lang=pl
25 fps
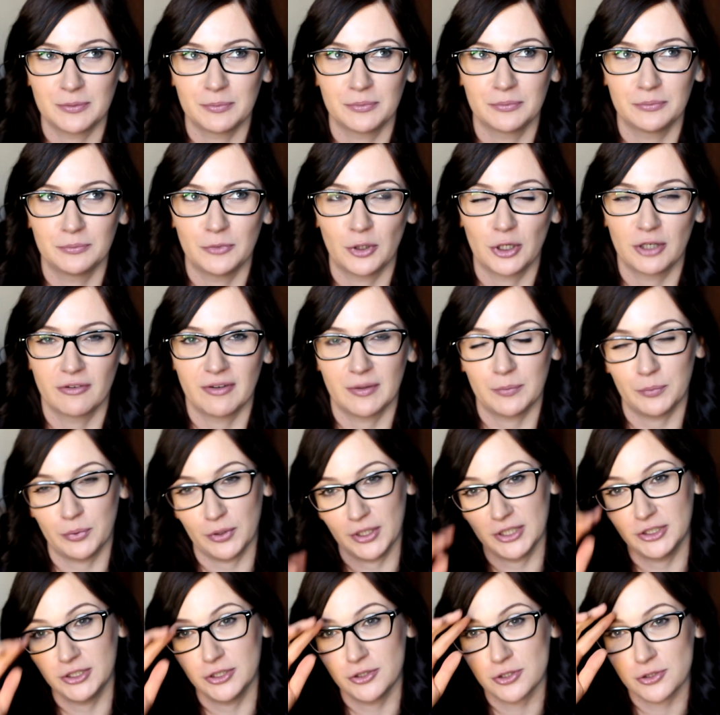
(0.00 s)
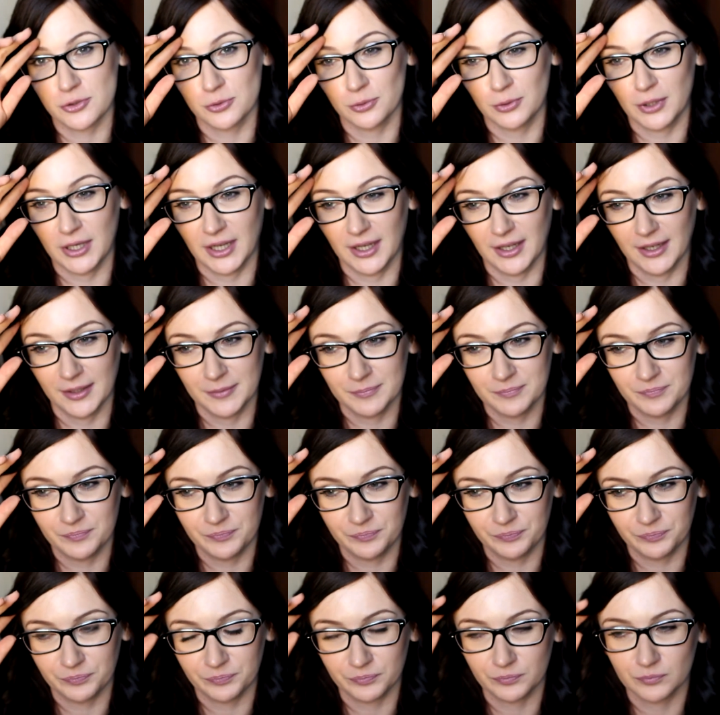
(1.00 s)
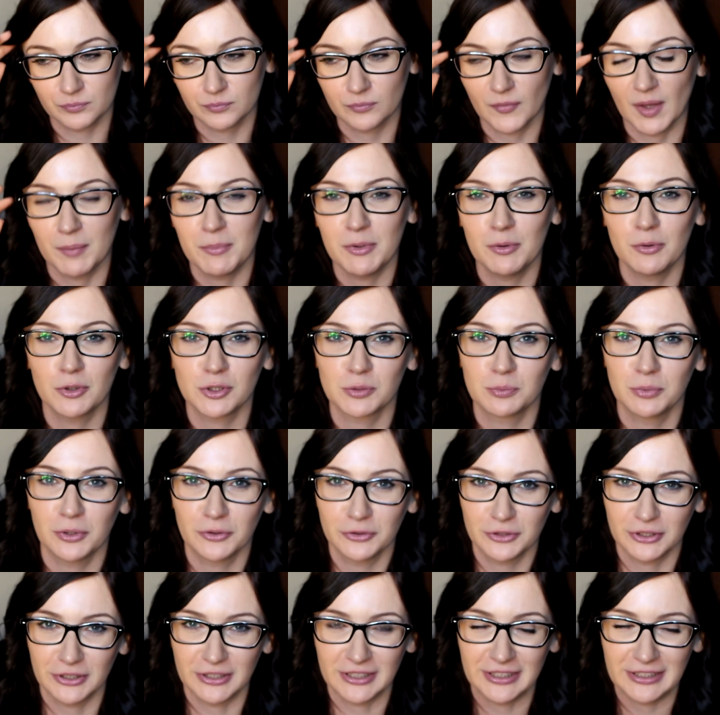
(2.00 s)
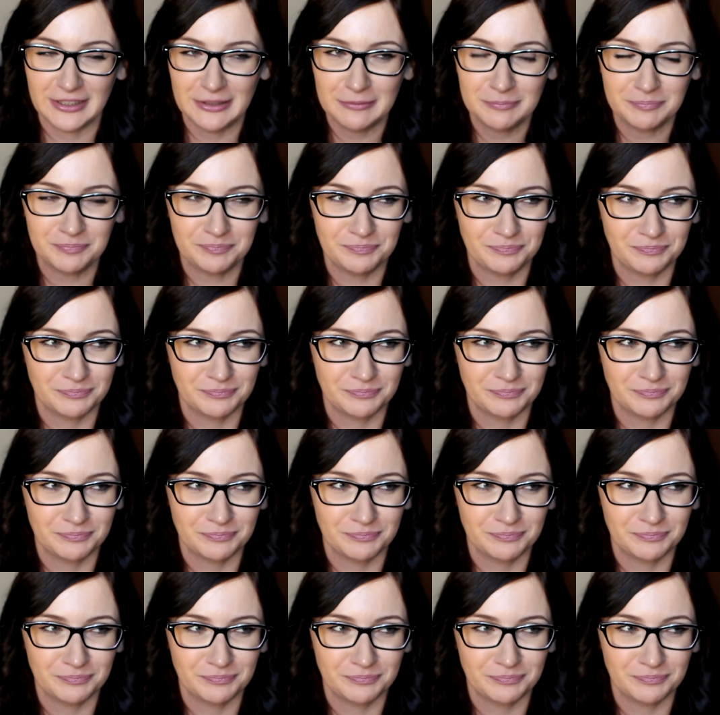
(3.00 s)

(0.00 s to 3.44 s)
i mogę Wam polecić sztukę mm, Miłość Blondynki.